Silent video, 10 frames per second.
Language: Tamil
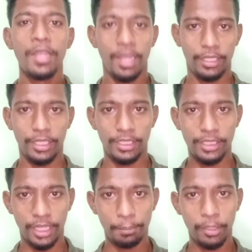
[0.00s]
அந்த
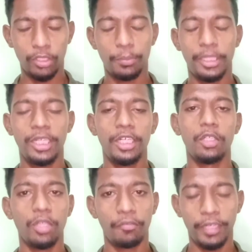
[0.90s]
இது லப்பர் வந்து பார்த்தீங்கன்னா
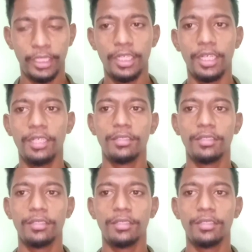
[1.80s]
இன்னும் நான் வைக்கல